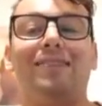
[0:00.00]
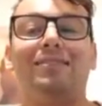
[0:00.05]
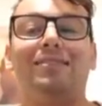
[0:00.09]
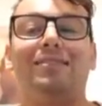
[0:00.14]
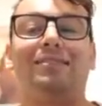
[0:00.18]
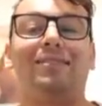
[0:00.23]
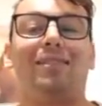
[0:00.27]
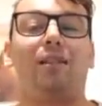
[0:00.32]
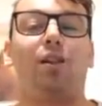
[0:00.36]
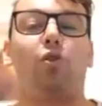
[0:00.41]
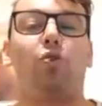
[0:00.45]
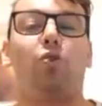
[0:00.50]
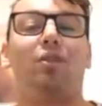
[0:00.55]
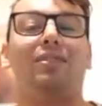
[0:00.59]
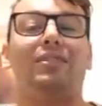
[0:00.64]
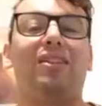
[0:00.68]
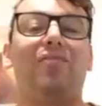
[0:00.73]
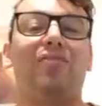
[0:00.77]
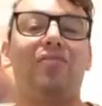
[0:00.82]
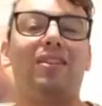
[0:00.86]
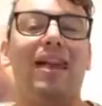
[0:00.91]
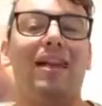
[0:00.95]
si stanno ancora
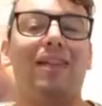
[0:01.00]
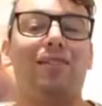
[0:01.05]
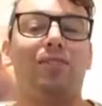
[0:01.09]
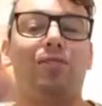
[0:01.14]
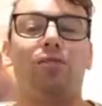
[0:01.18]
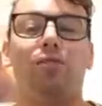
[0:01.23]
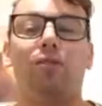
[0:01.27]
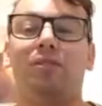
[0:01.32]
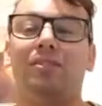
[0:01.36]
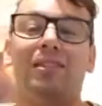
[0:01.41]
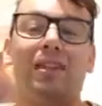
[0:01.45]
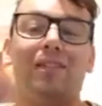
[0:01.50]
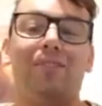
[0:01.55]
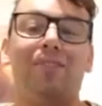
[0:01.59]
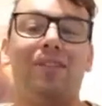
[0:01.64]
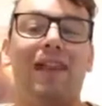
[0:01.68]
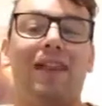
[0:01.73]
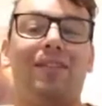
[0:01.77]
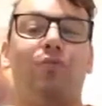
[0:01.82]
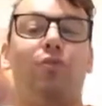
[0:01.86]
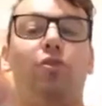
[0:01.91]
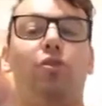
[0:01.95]
definendo,
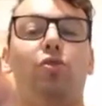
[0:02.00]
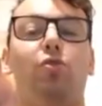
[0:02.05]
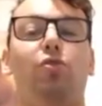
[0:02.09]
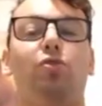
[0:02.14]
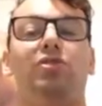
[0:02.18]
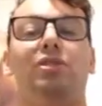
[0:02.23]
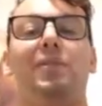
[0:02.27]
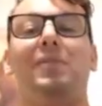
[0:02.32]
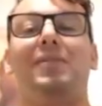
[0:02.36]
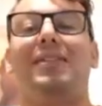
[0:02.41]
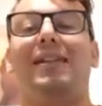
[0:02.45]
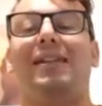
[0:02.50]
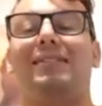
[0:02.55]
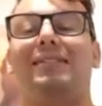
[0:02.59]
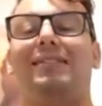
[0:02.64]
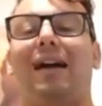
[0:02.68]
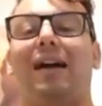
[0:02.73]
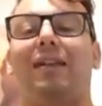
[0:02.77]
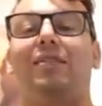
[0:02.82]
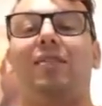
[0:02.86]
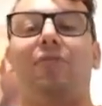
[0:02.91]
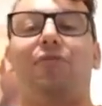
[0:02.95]
gli ultimi
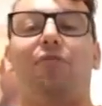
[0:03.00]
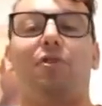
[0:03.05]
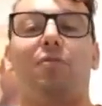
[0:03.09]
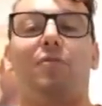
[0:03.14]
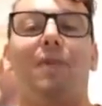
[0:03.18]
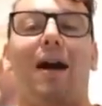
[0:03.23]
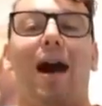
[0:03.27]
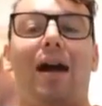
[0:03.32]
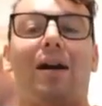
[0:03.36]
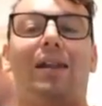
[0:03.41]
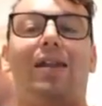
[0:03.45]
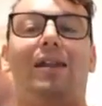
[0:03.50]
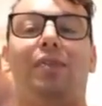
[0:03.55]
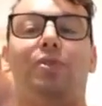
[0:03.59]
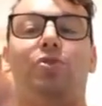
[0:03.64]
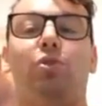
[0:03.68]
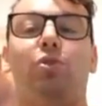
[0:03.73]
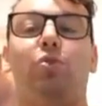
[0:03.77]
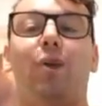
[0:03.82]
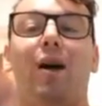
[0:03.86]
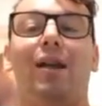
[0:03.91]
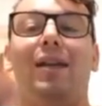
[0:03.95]
dettagli formali
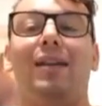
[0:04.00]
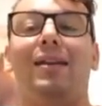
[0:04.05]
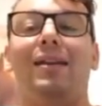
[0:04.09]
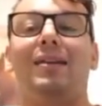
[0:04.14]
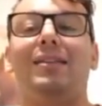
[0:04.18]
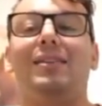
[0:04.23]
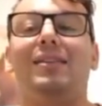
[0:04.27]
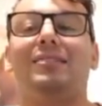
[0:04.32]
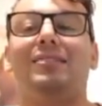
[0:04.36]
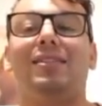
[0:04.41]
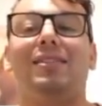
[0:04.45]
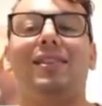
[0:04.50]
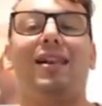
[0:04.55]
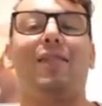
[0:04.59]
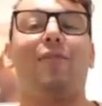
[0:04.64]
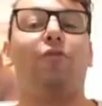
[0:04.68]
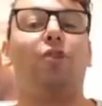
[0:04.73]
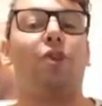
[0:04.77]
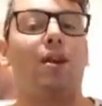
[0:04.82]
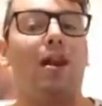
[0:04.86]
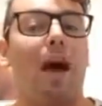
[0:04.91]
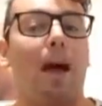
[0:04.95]
sui quali si
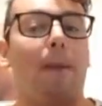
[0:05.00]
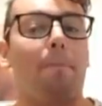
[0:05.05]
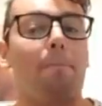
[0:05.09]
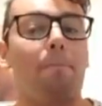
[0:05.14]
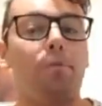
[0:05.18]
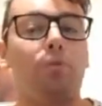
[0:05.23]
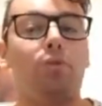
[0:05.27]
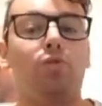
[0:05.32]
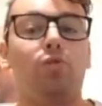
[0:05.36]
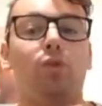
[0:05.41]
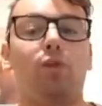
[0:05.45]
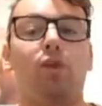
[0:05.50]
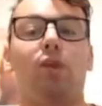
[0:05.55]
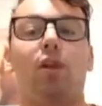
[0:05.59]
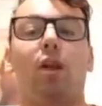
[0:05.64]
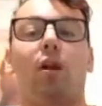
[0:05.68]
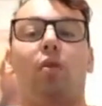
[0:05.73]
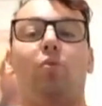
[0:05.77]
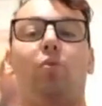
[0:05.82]
lavorerà appunto in